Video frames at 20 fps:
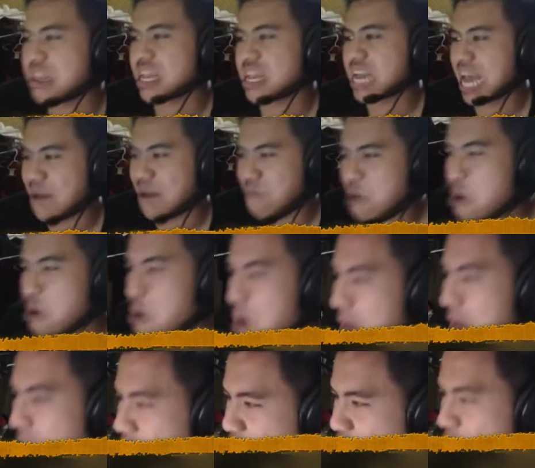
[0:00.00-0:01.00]
tình cảm khó
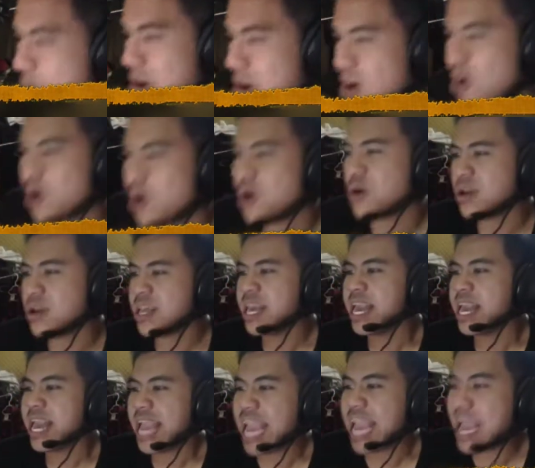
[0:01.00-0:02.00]
khăn của nó
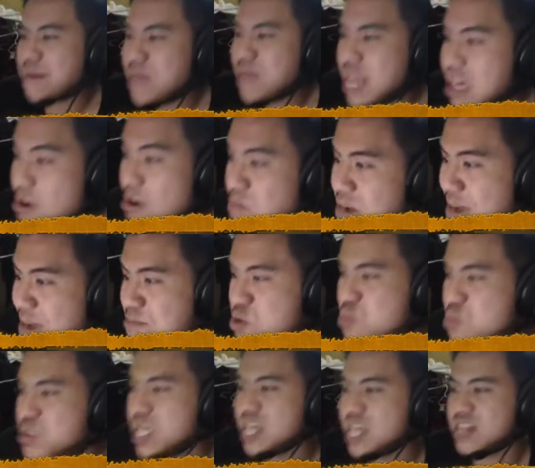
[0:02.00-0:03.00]
em thì không cảm
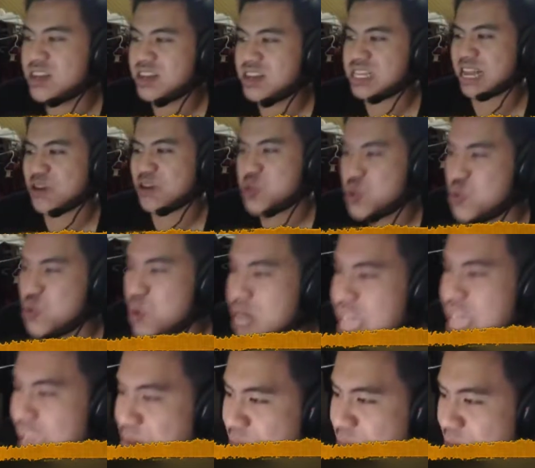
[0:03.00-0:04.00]
xúc gì nhưng giáo chủ
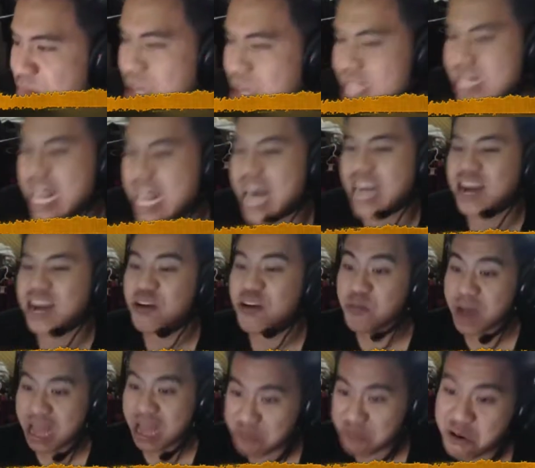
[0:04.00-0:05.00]
nghĩ em đang bị tán
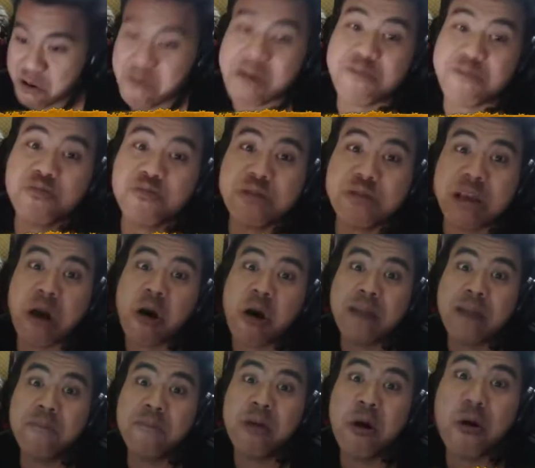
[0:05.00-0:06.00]
không ạ không cảm xúc gì
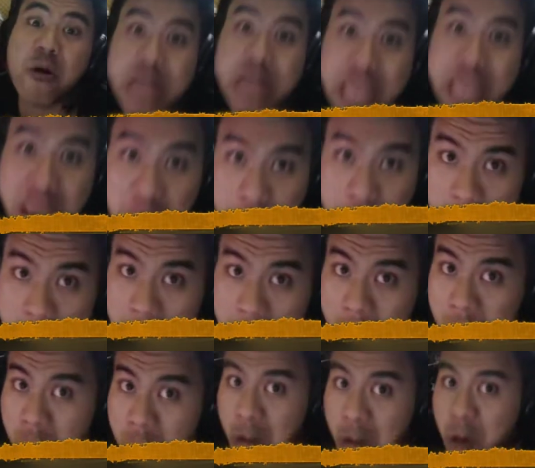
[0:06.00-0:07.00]
hỏi làm lồn gì
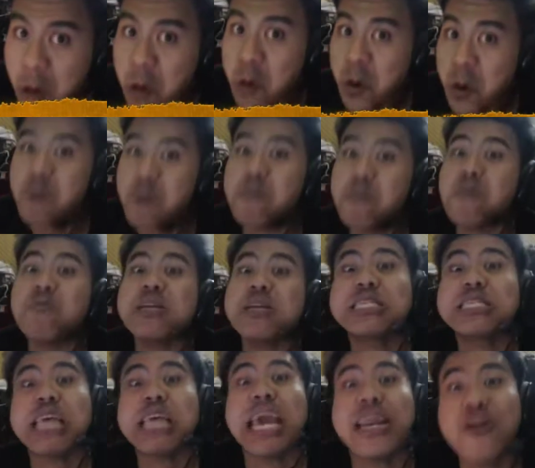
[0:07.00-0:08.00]
ô ông ông bị
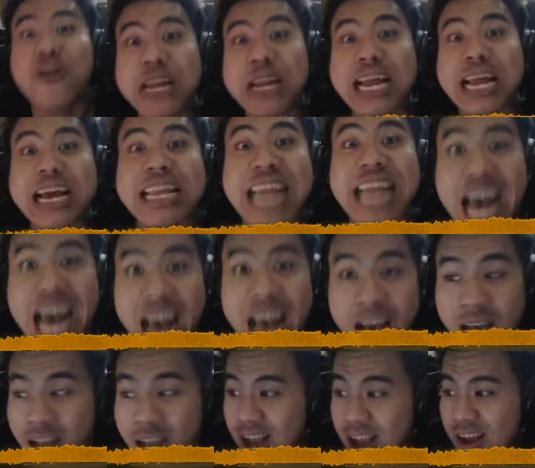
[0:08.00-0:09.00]
chém con nhà người ta à?